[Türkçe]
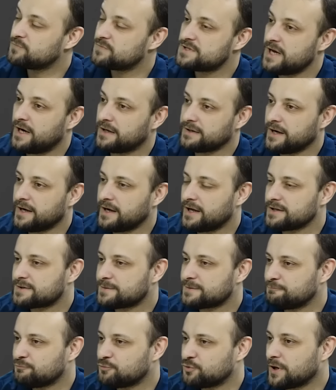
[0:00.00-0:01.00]
Sergen
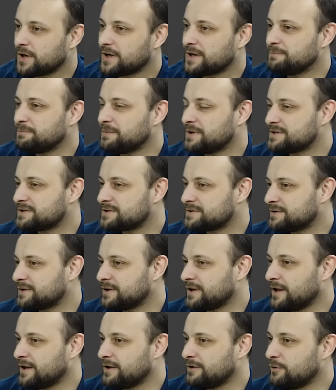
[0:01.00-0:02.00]
Yalçın, Burak Yılmaz
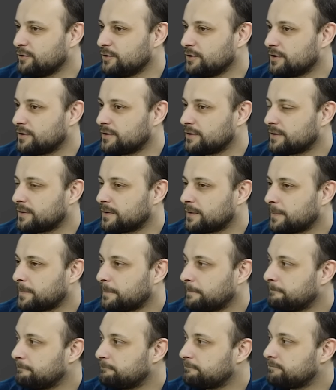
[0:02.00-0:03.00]
diye gidiyor. Oo, enteresan
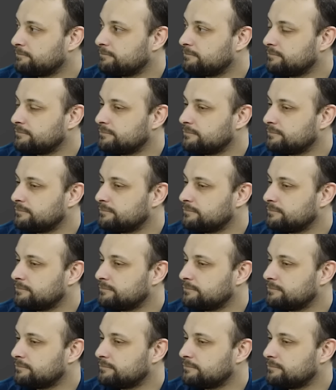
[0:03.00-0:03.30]
evet doğru evet.